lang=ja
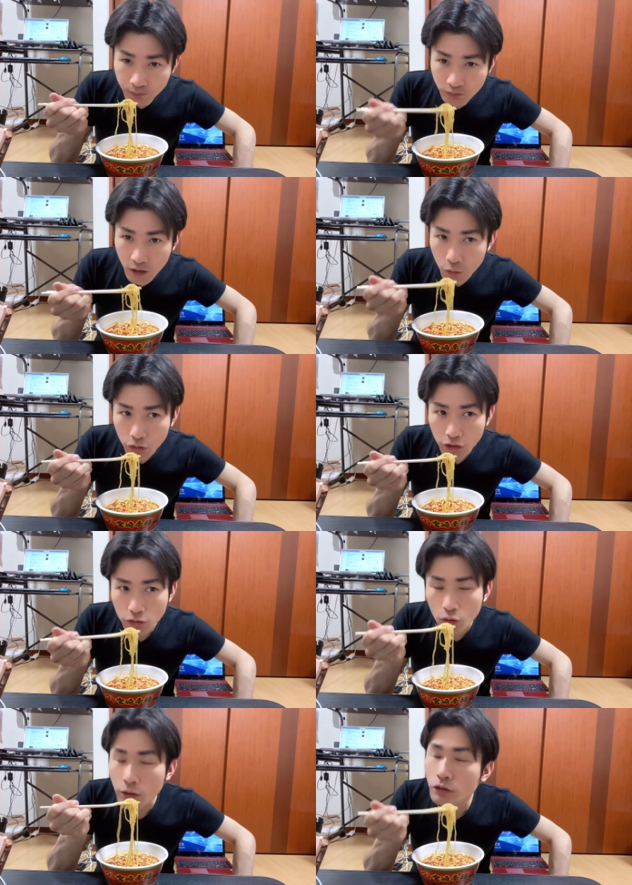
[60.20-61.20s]
でもこれ
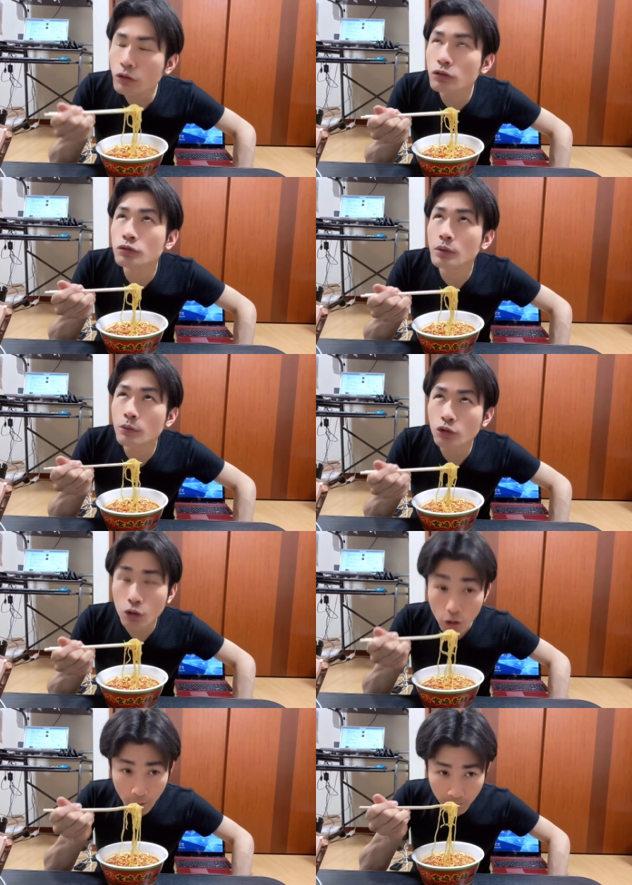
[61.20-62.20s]
トマトの旨味
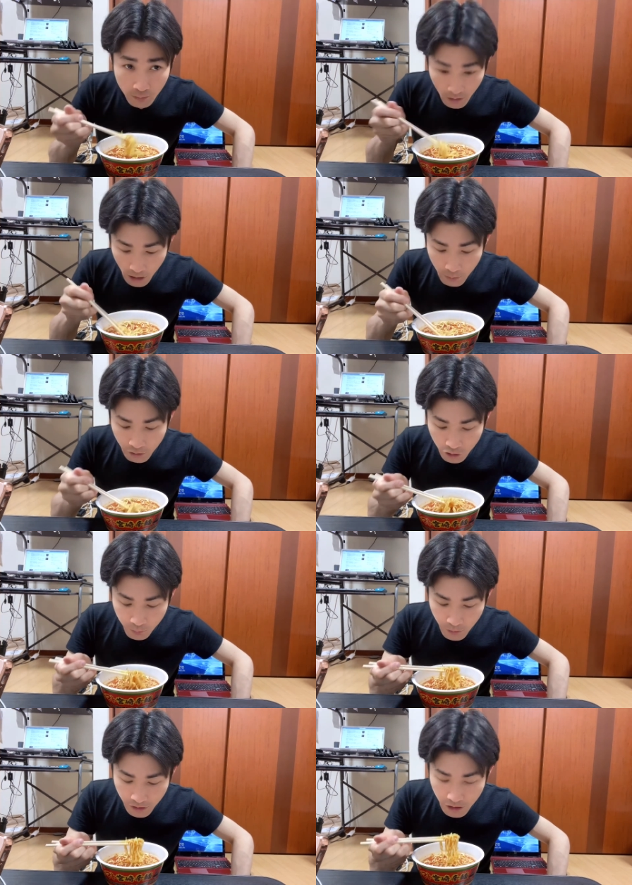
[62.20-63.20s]
と甘酸っ
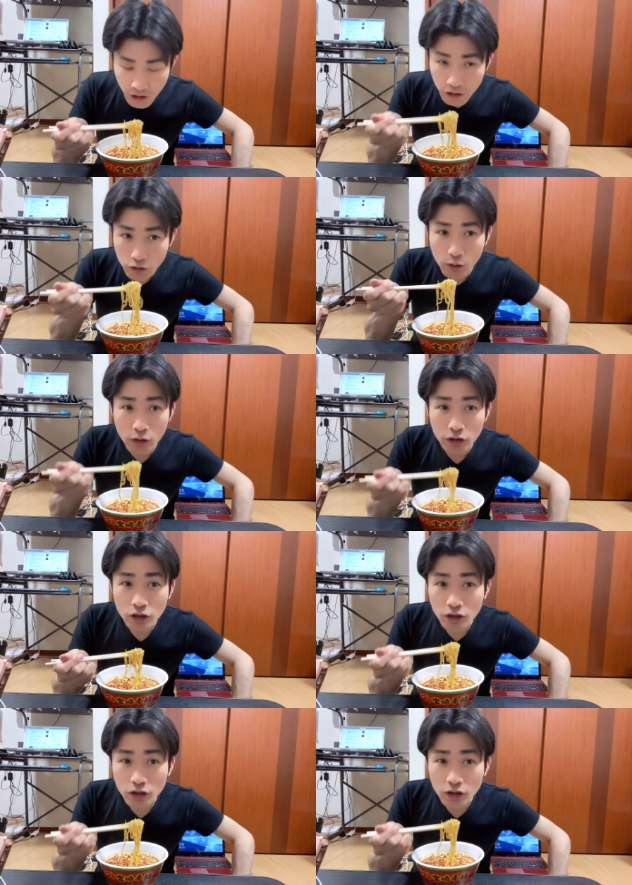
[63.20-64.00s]
ぱさが加わってて